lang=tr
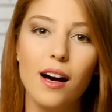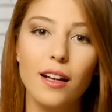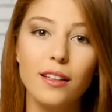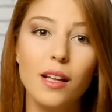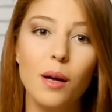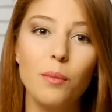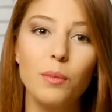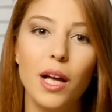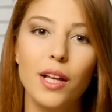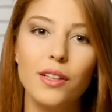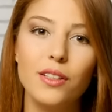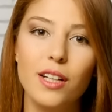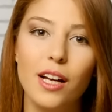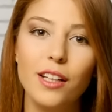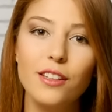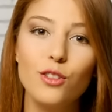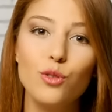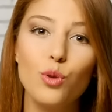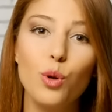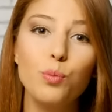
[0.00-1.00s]

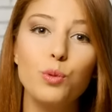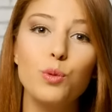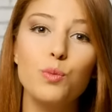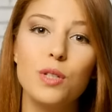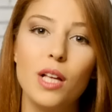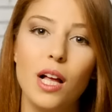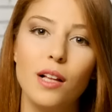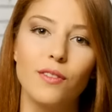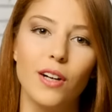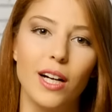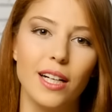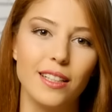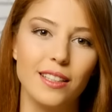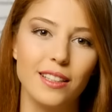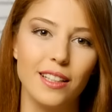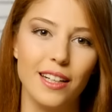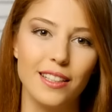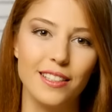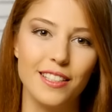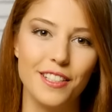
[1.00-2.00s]
anlamlandıran toplumsal
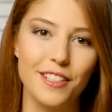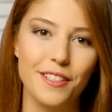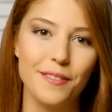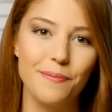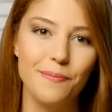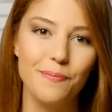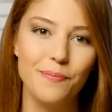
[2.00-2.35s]
varlıklardır.